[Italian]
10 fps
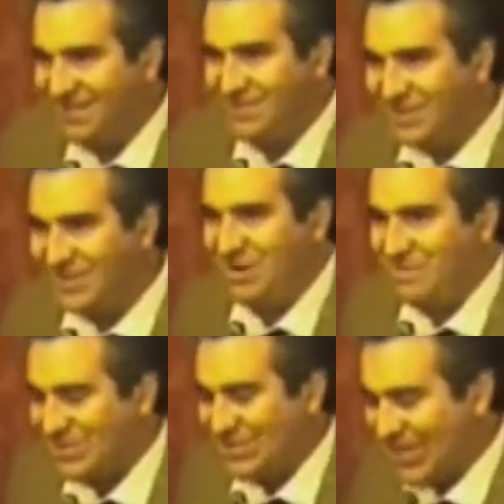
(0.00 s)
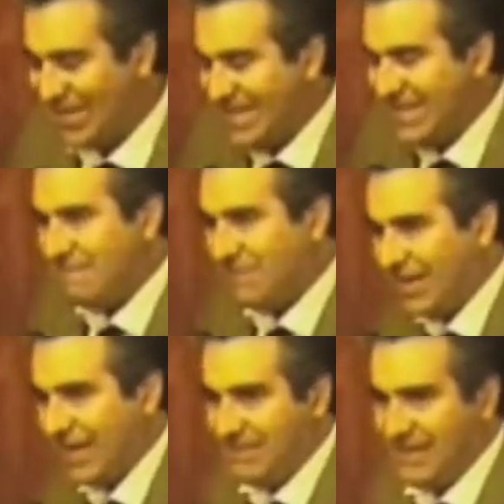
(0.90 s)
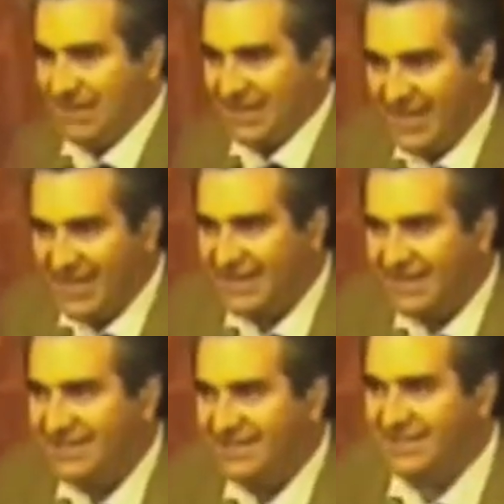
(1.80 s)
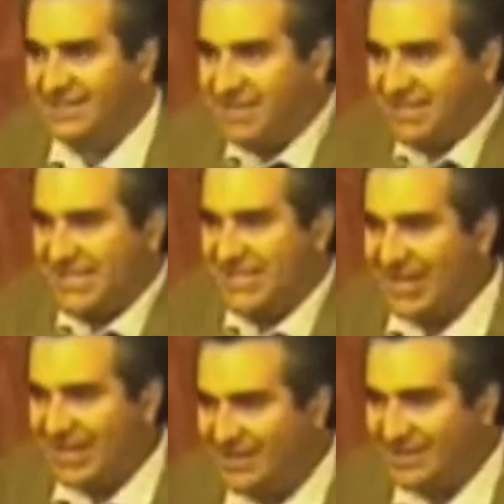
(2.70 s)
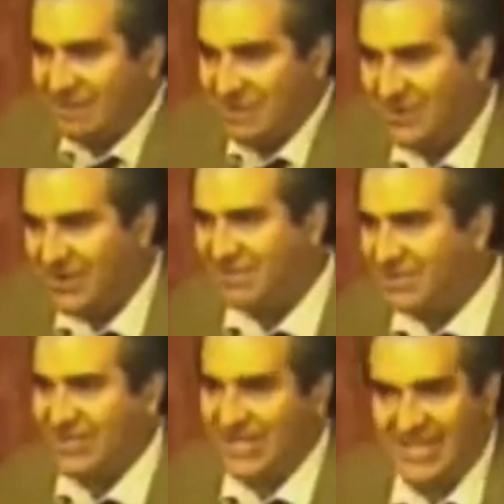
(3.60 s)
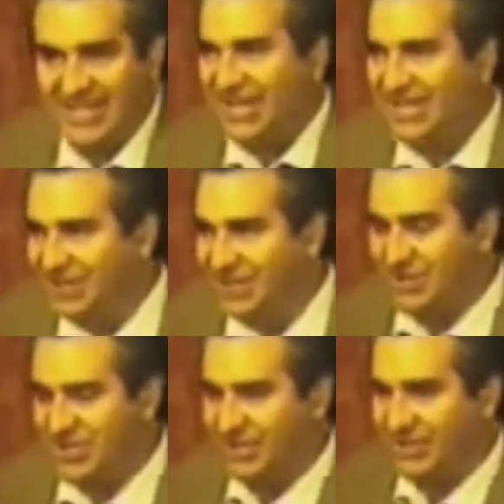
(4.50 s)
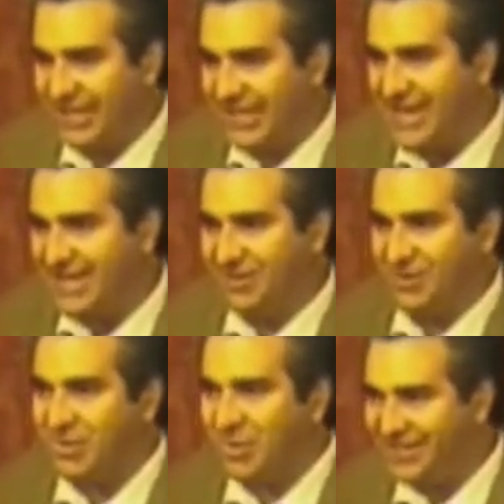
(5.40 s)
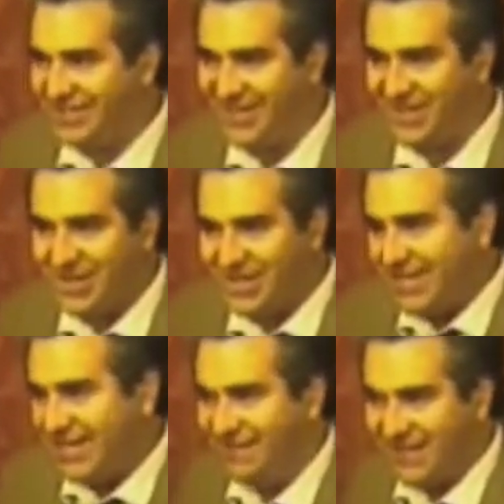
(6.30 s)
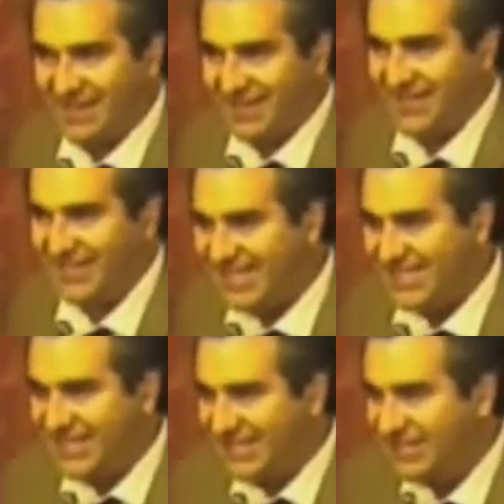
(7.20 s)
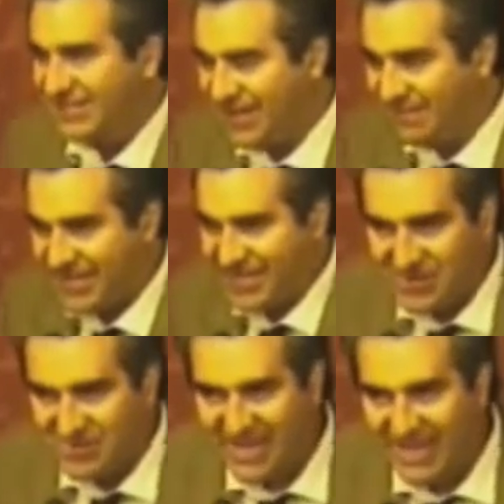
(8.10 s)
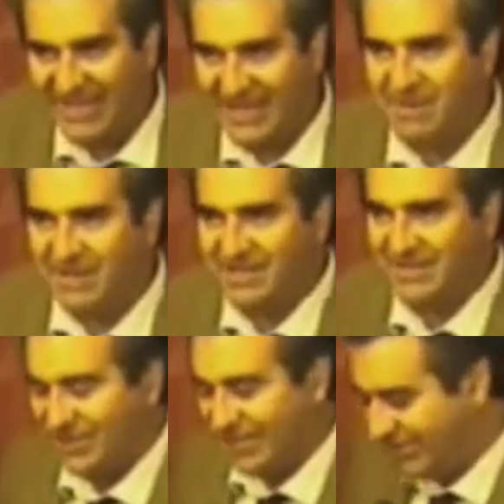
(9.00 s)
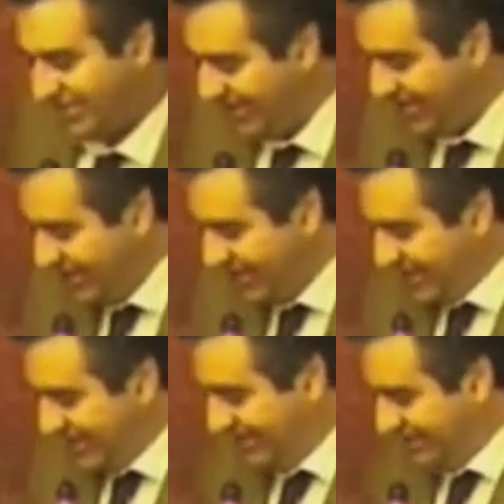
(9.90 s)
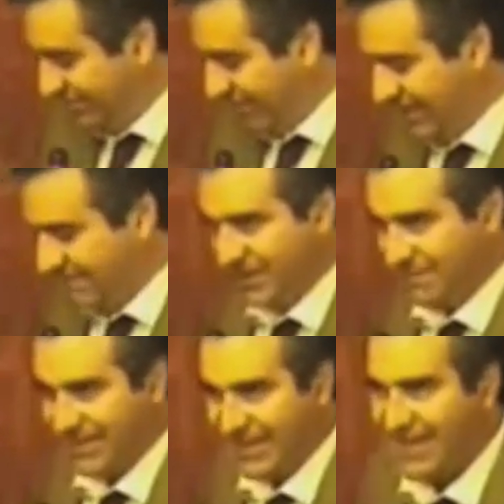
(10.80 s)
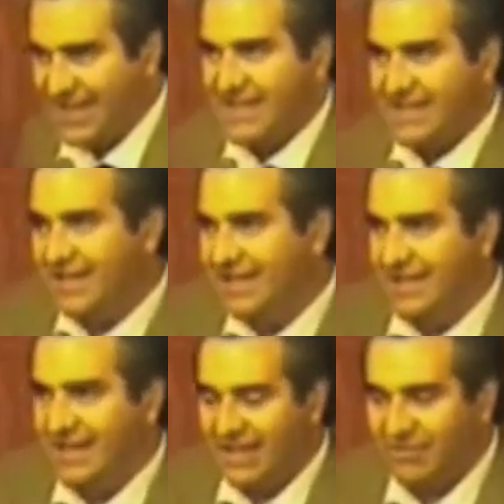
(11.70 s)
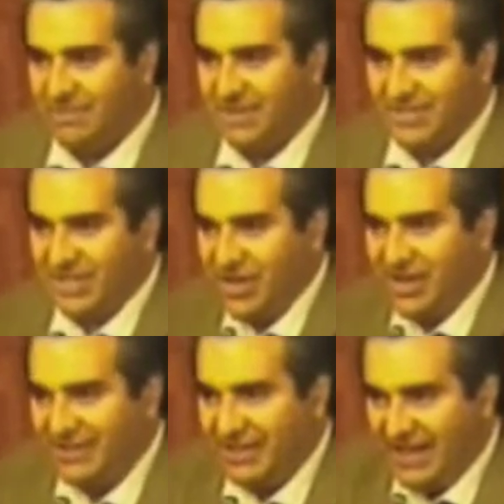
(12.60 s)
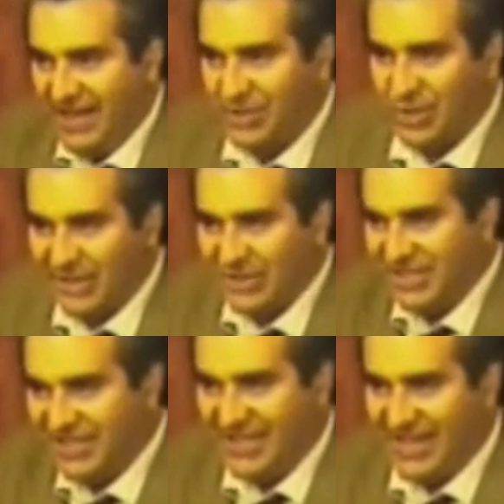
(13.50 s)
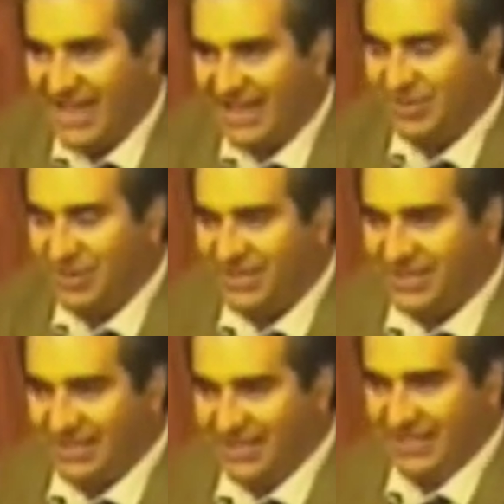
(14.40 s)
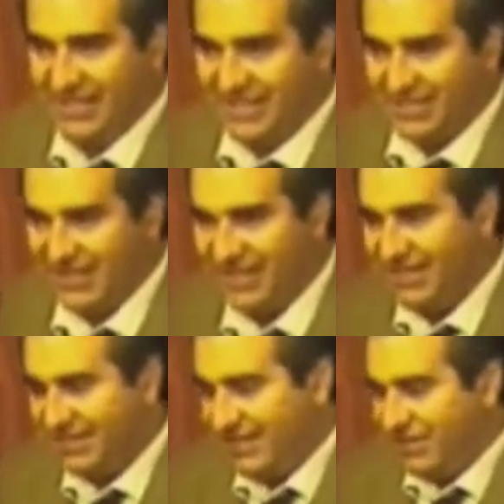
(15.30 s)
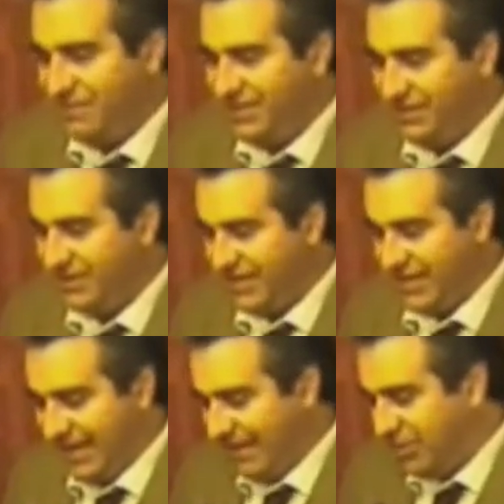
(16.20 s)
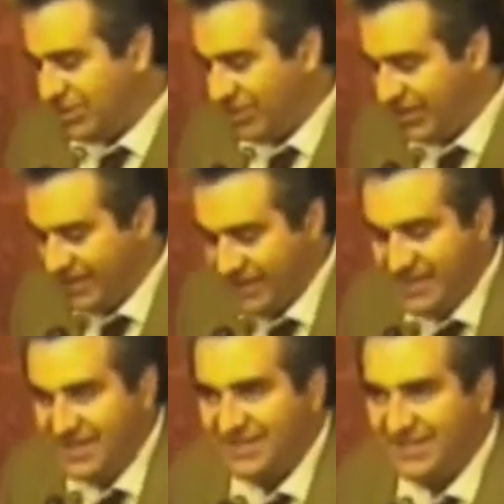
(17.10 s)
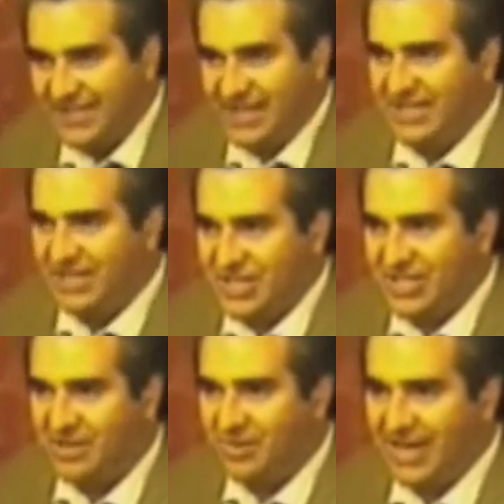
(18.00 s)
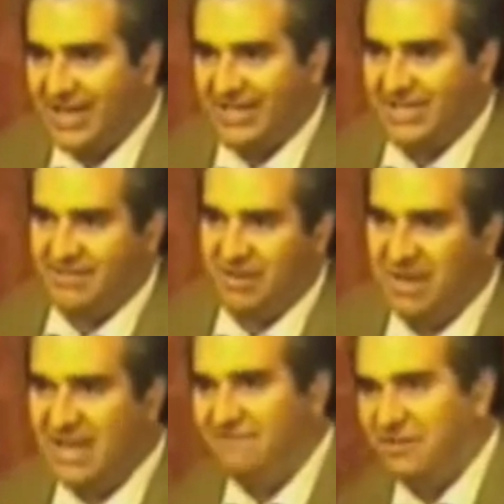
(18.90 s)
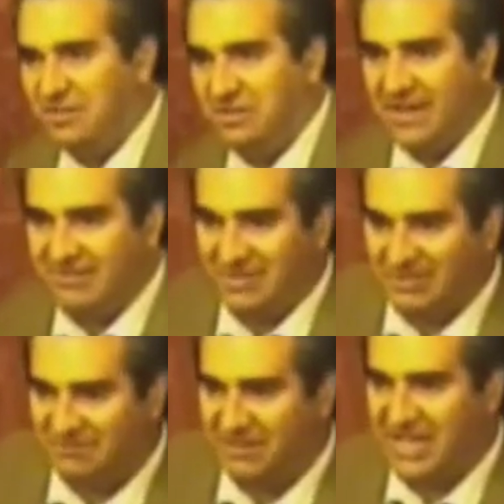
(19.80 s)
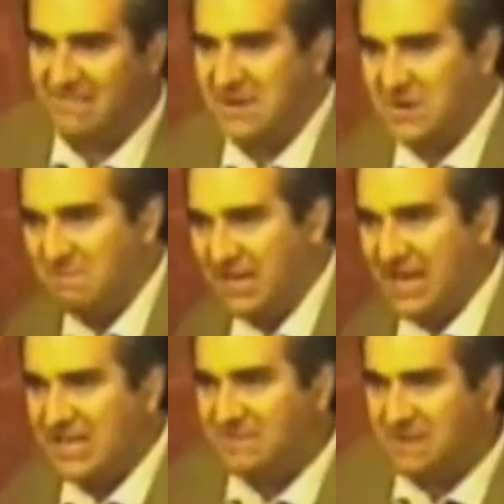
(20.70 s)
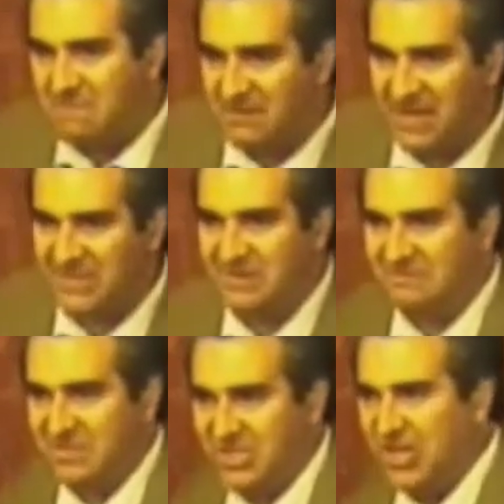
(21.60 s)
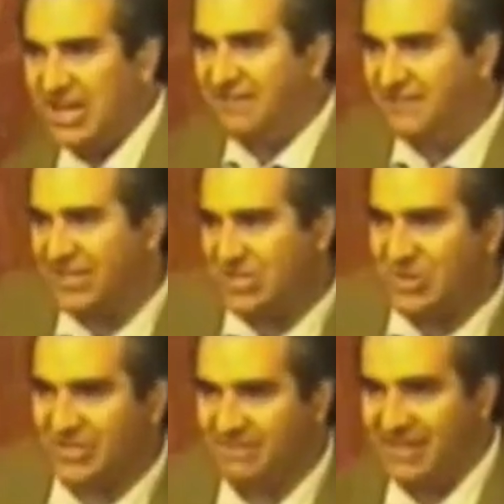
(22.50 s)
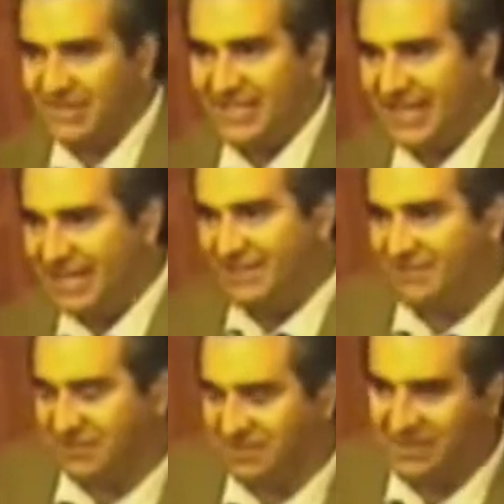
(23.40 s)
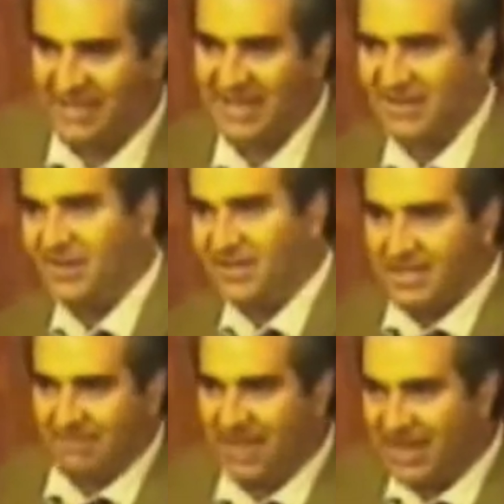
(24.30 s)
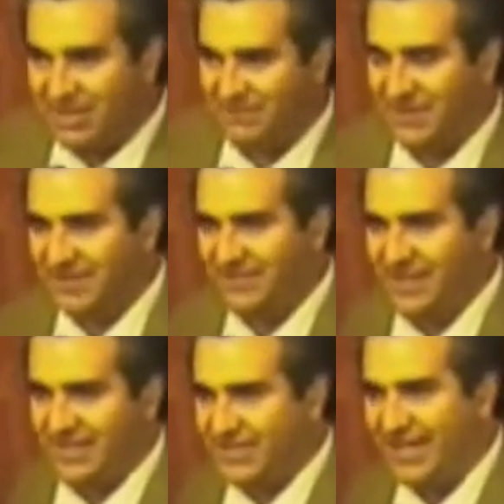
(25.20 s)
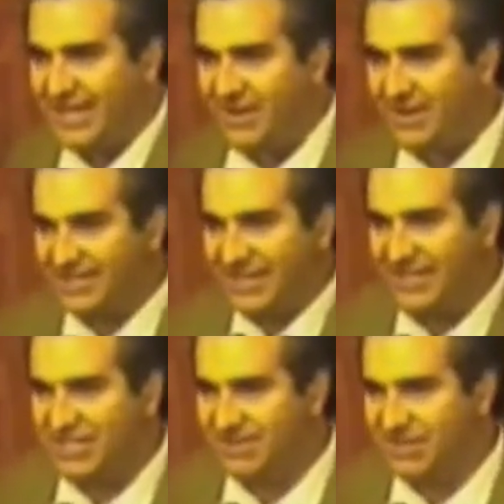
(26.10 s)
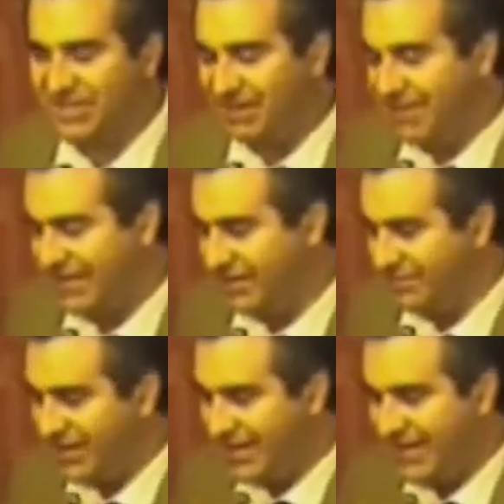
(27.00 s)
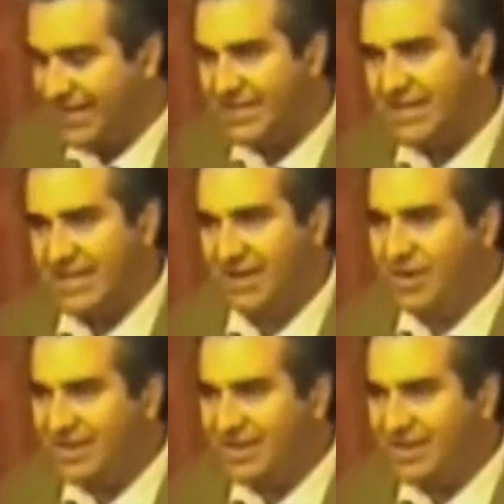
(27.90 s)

serve una nuova mozione, però è capire perché la stessa amministrazione che adesso ripropone la mozione in dieci anni non è riuscita a ottenere niente, quindi quali siano le vere resistenze all'interno della macchina comunale che impediscono l'adozione del software libero, perché eh, attualmente cioè, a noi è, è, toccato sentire anche durante l'iter della, della, della mozione, sentire i dirigenti comunali che dicevano ma in fondo ma questo software libero è complicato, abbiamo provato, non funziona, alla fine ci costa meno tenere il software proprietario Microsoft e così via, cioè, se l'atteggiamento della macchina comunale è